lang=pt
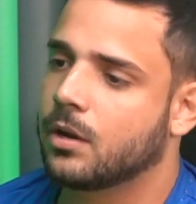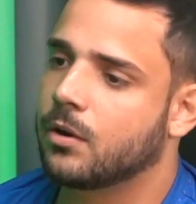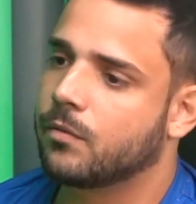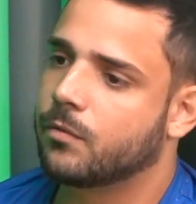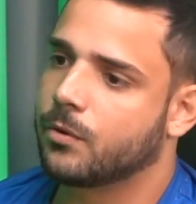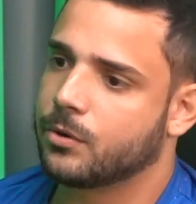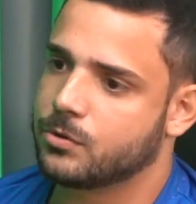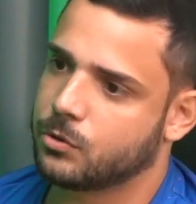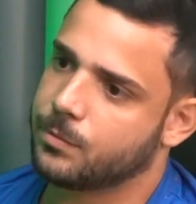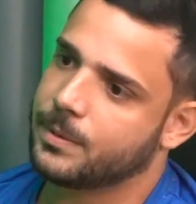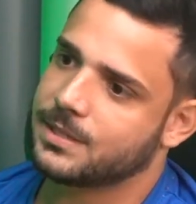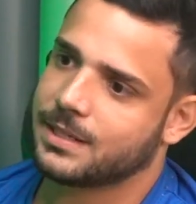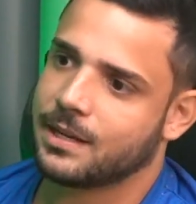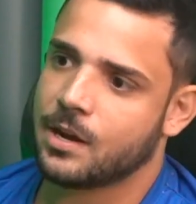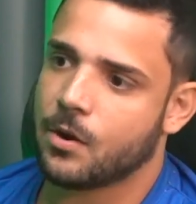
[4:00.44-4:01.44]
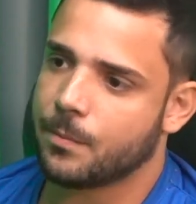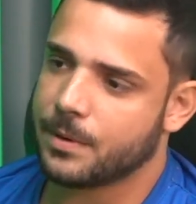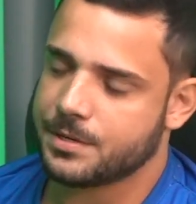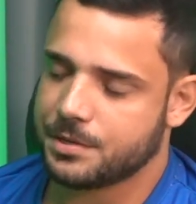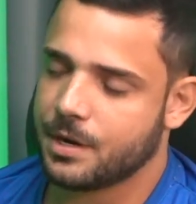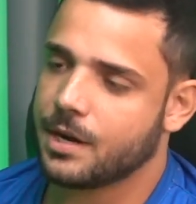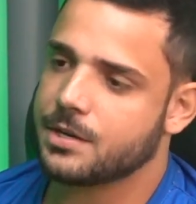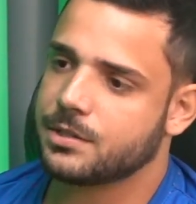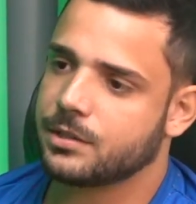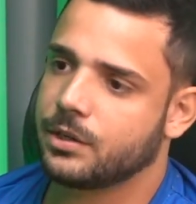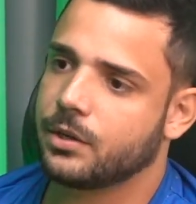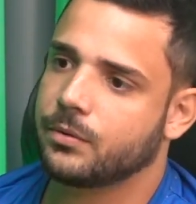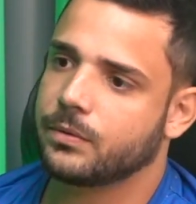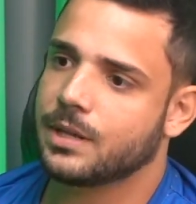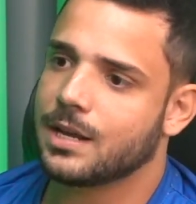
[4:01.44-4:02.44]
foi onde eu comecei realmente a ganhar
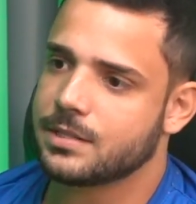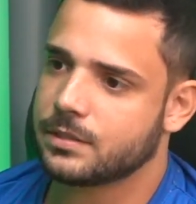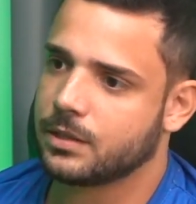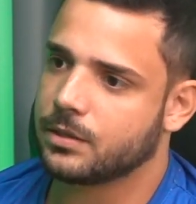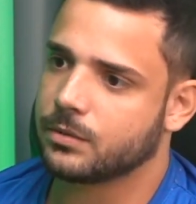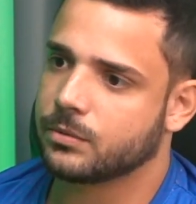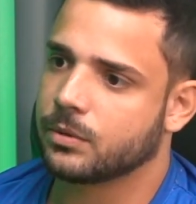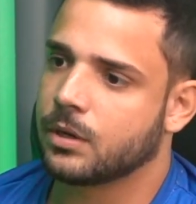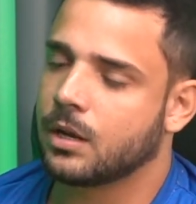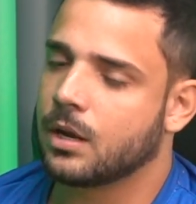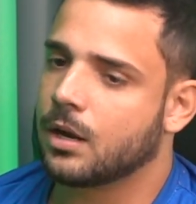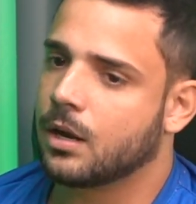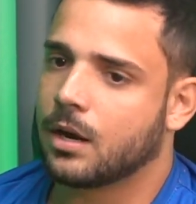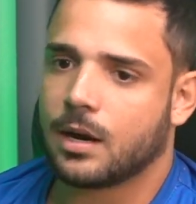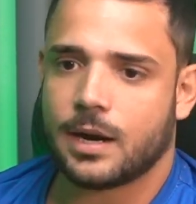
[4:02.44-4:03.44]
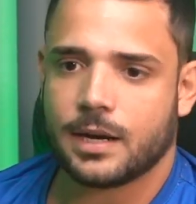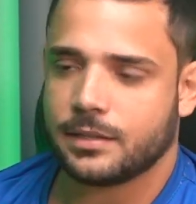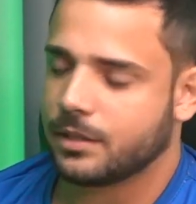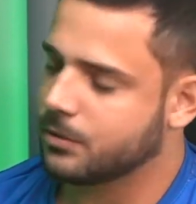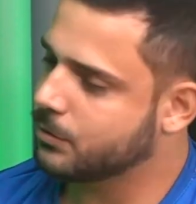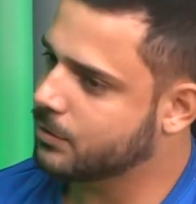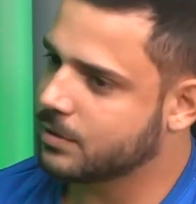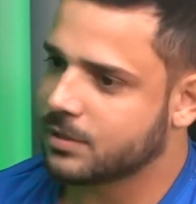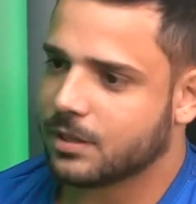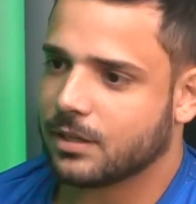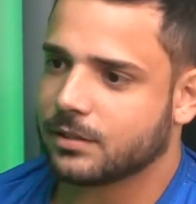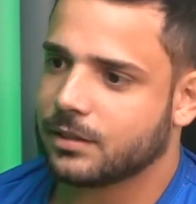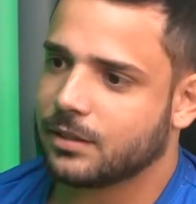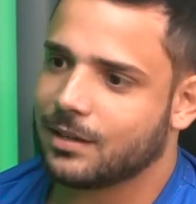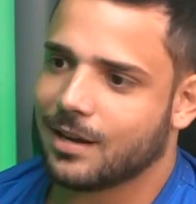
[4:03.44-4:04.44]
dinheiro e dar certo. Aí desde os
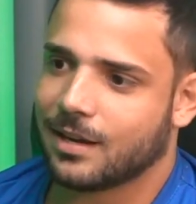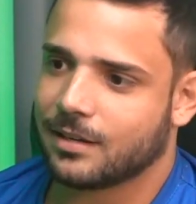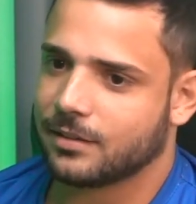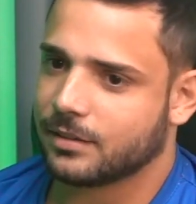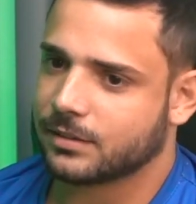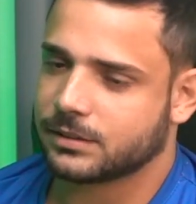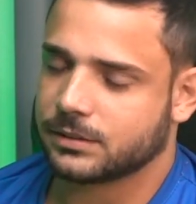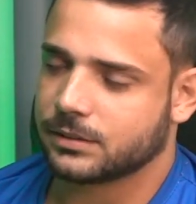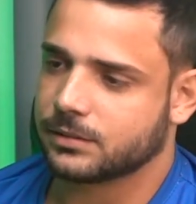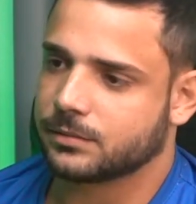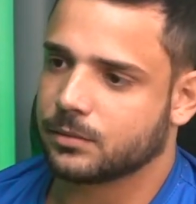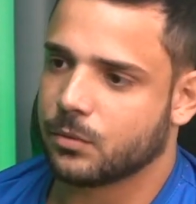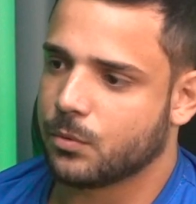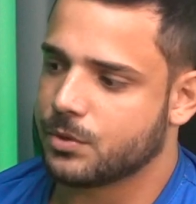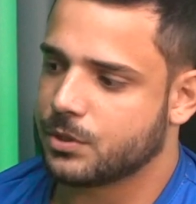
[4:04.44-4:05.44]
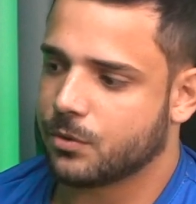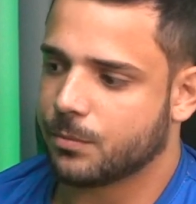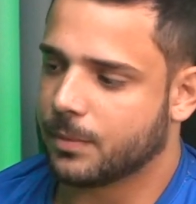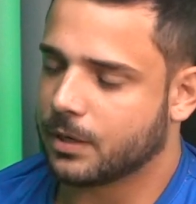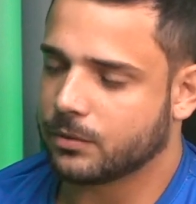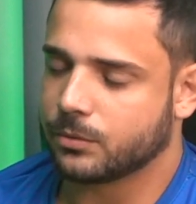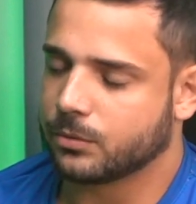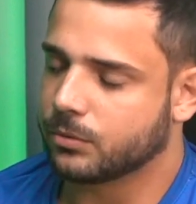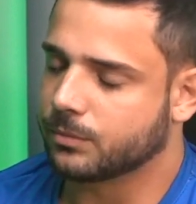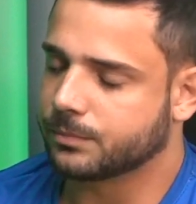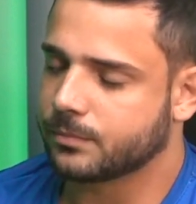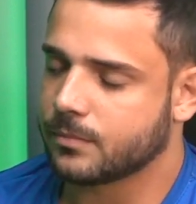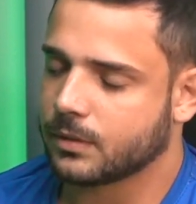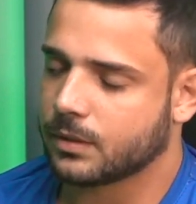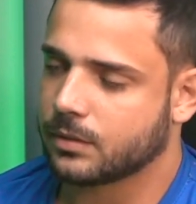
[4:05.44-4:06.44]
escanteios, cara, é assim, hoje eu mando
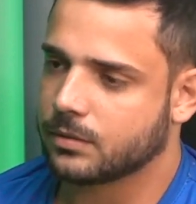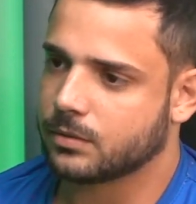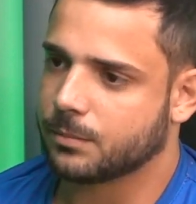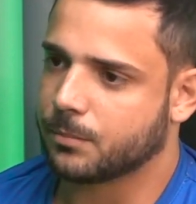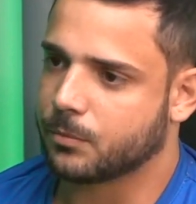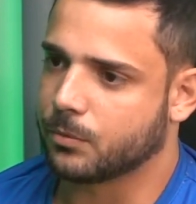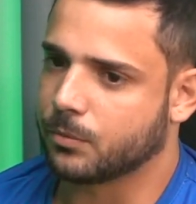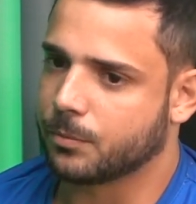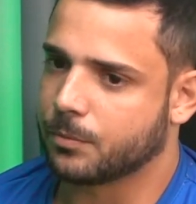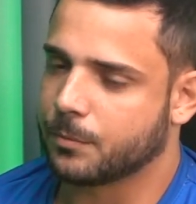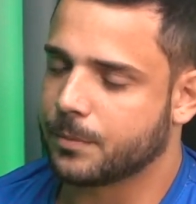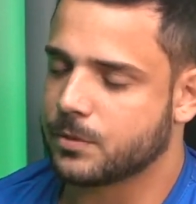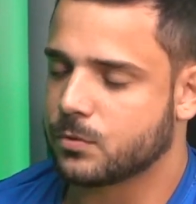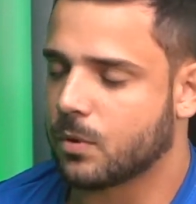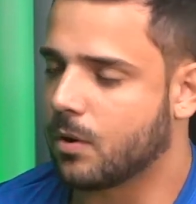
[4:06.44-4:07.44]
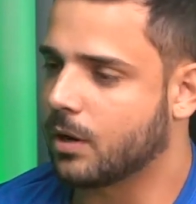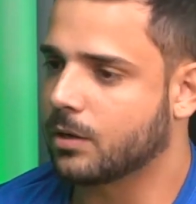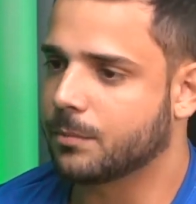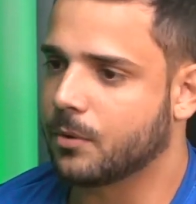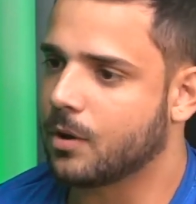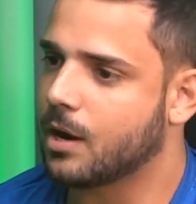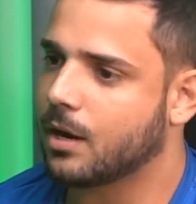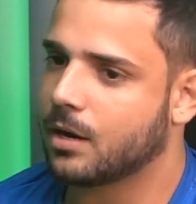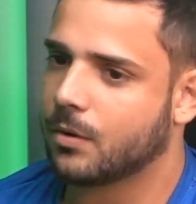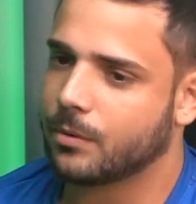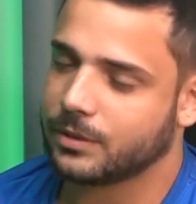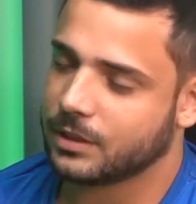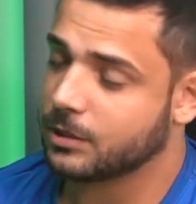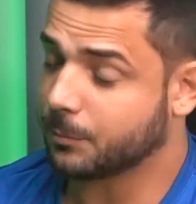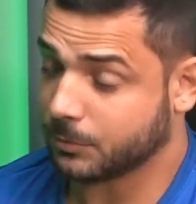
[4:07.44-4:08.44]
pro, pro pessoal lá do meu canal,
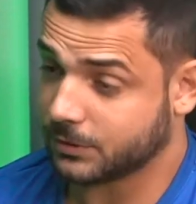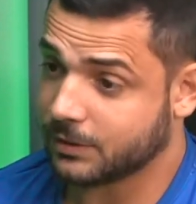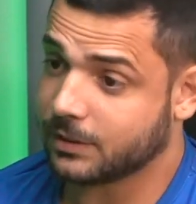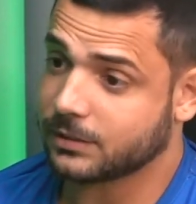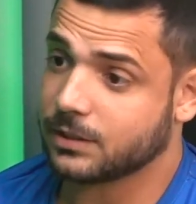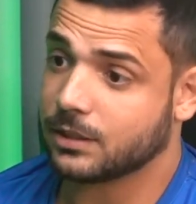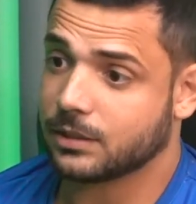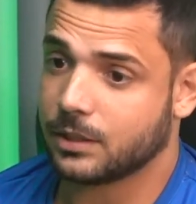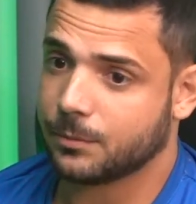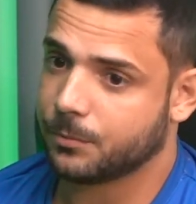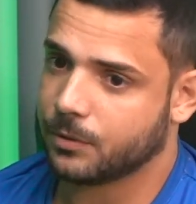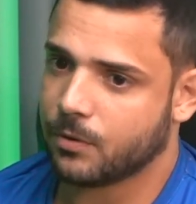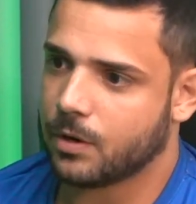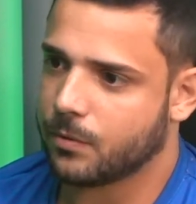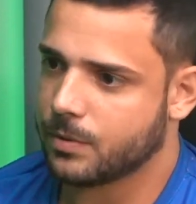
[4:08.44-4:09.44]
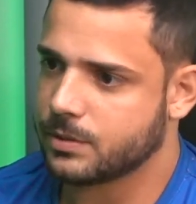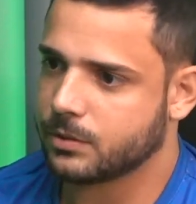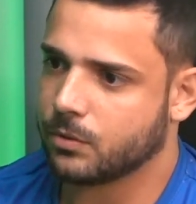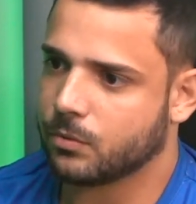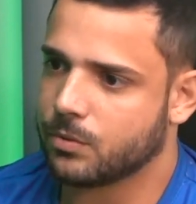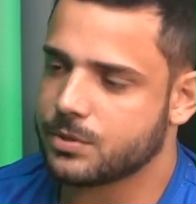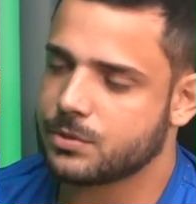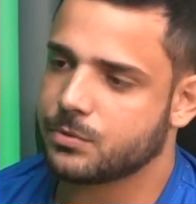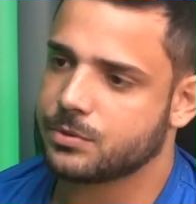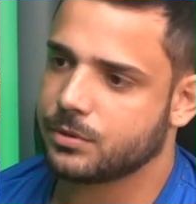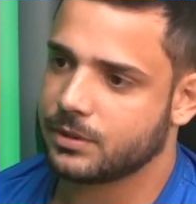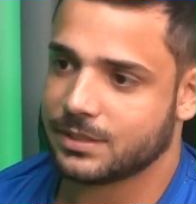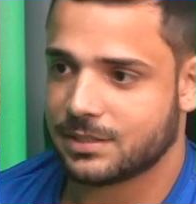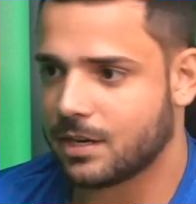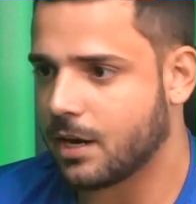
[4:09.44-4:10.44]
80% é escanteio, porque é uma coisa que eu consigo
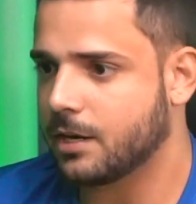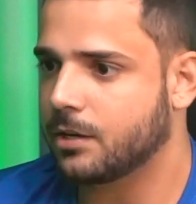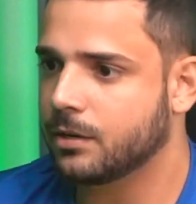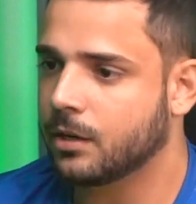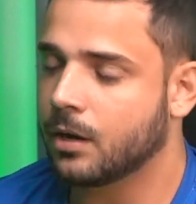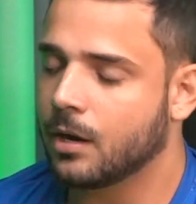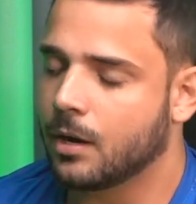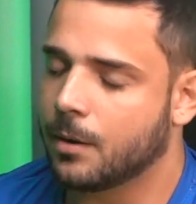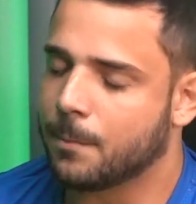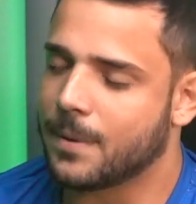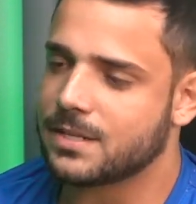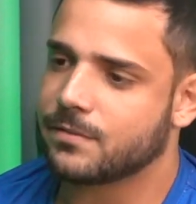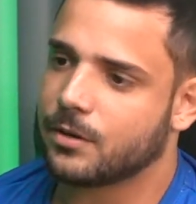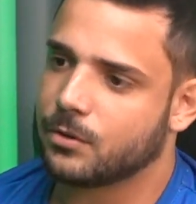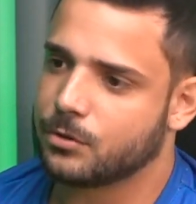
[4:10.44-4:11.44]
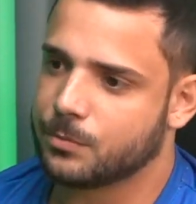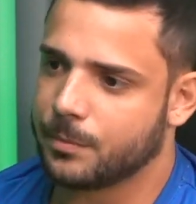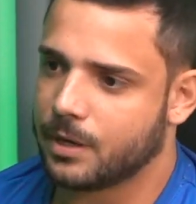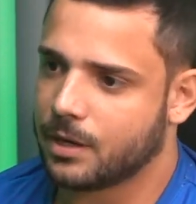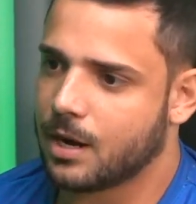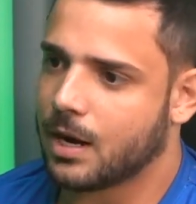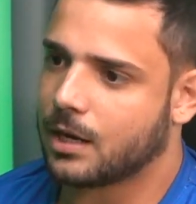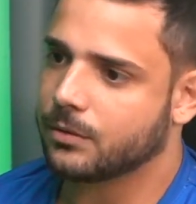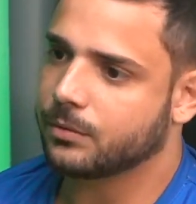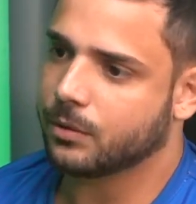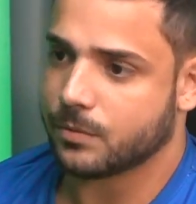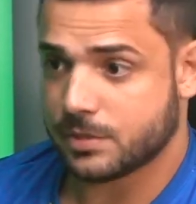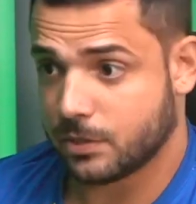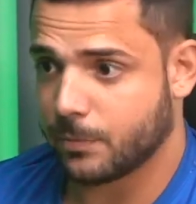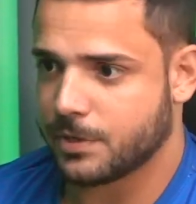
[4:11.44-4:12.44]
extrair mais valor do mercado e,
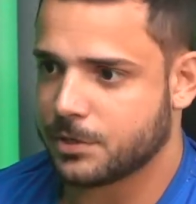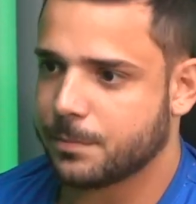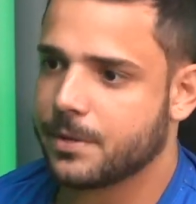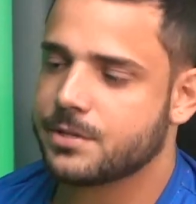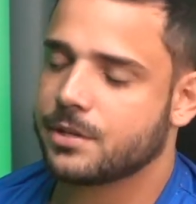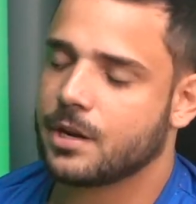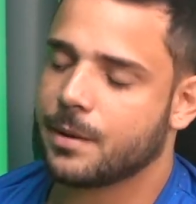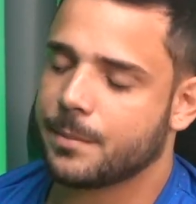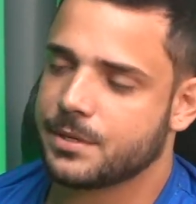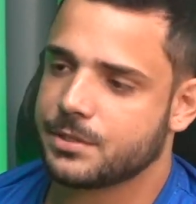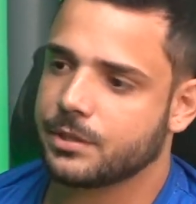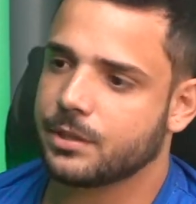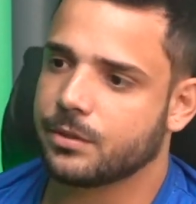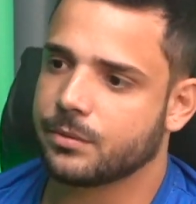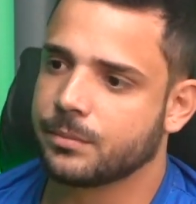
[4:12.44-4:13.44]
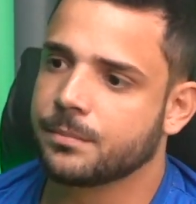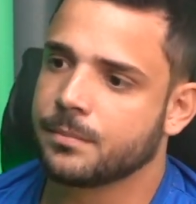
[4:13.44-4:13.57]
consequentemente, ganhar mais dinheiro.